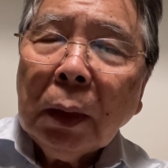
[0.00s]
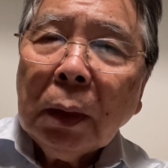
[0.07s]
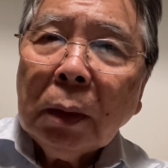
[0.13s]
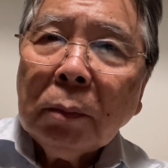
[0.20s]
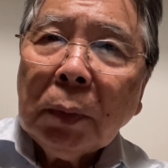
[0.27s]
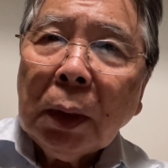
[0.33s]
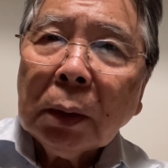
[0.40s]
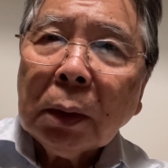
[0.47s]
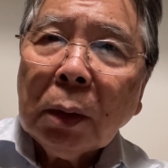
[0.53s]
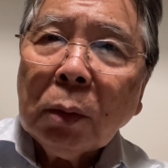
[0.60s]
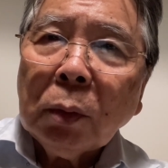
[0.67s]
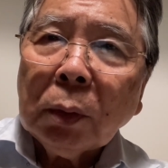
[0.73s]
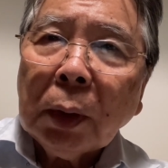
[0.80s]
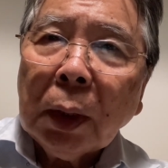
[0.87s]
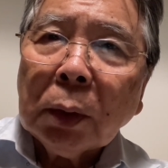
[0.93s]
まあ結構
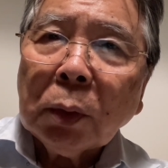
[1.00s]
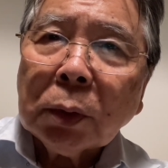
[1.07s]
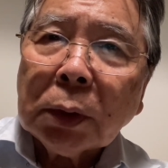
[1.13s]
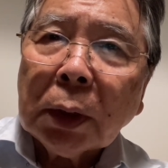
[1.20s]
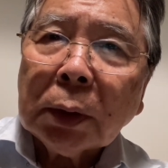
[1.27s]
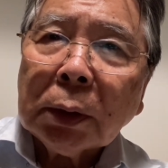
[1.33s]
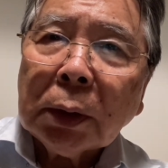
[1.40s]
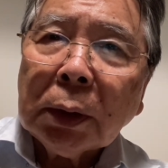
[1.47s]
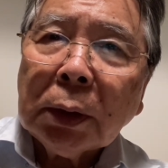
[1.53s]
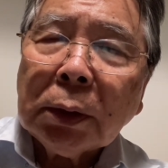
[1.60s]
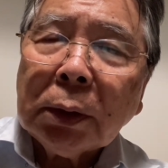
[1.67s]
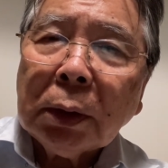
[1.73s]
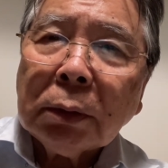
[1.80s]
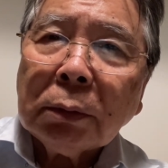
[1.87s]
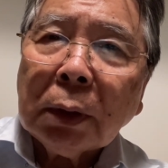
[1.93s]
ね年重ねてき
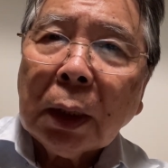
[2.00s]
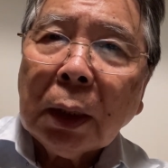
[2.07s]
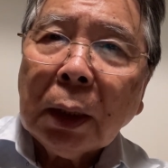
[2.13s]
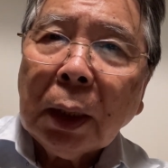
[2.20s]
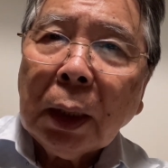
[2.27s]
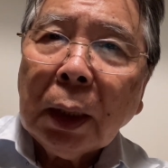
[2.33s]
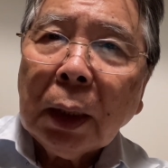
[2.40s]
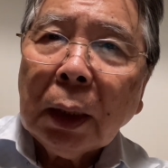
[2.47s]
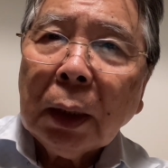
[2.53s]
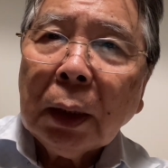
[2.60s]
てるからね